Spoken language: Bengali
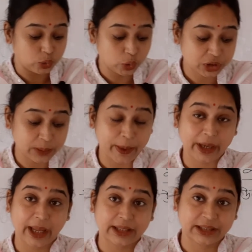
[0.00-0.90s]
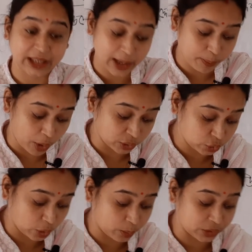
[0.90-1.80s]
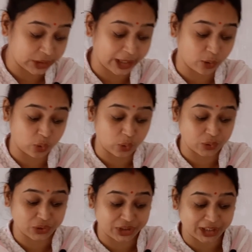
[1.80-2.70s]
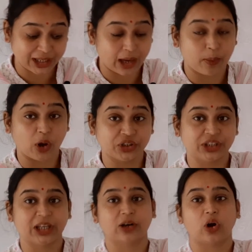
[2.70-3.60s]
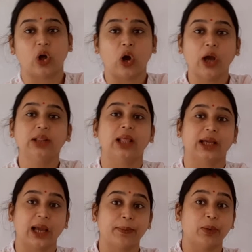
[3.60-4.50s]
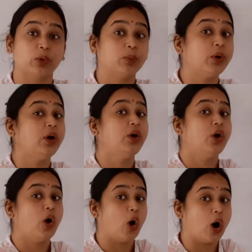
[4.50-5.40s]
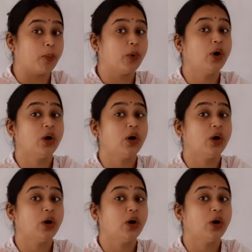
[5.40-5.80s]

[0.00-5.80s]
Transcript: যুক্তিবাক্যের যে পদ সম্বন্ধে কোনো কিছু স্বীকার বা অস্বীকার করা হয় তাকে আমরা বলবো অব